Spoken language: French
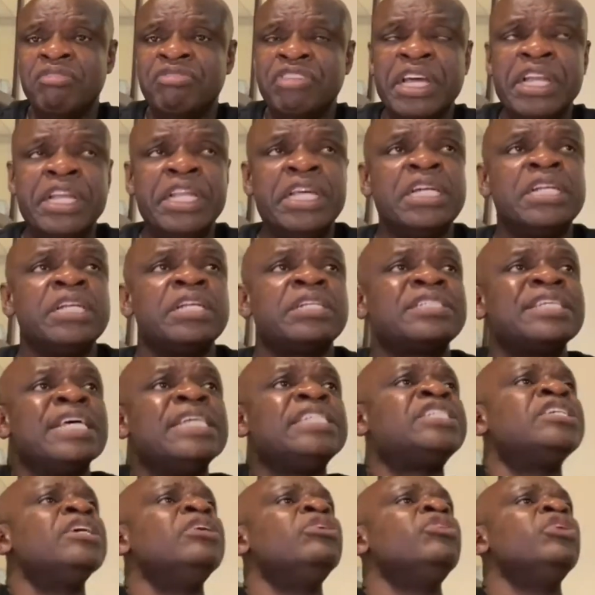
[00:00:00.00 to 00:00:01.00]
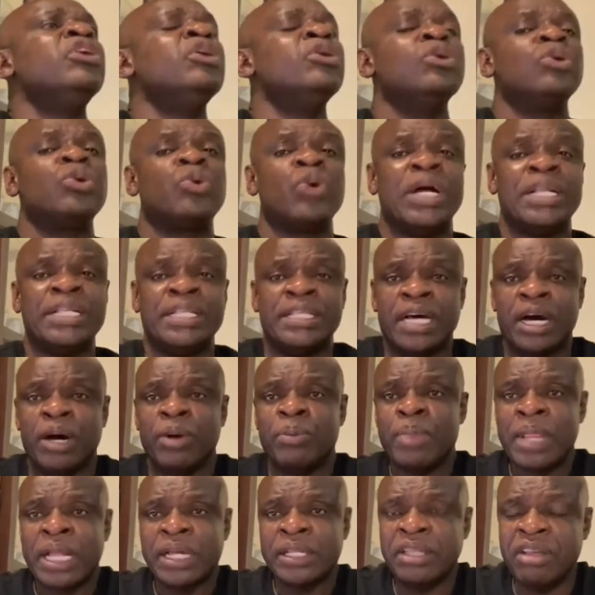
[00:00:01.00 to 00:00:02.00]
venir s'agenouiller au
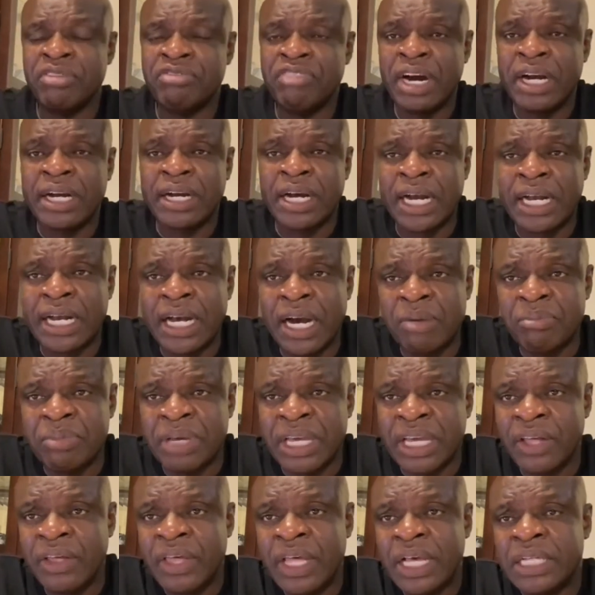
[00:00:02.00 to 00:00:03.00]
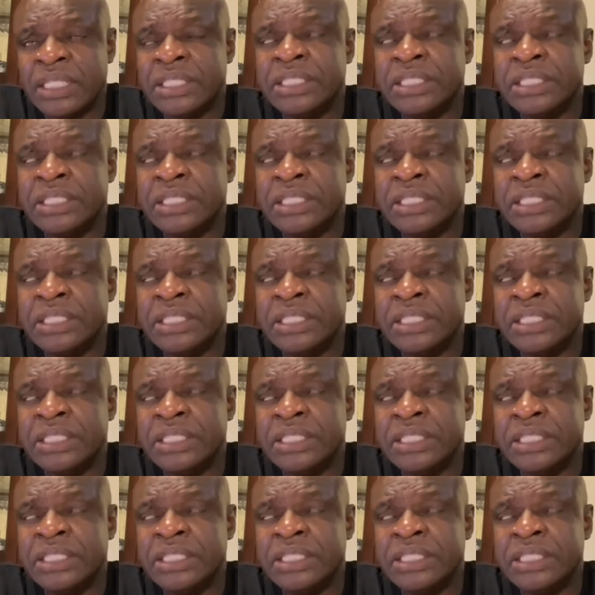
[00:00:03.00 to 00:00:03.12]
Rwanda devant Kagame,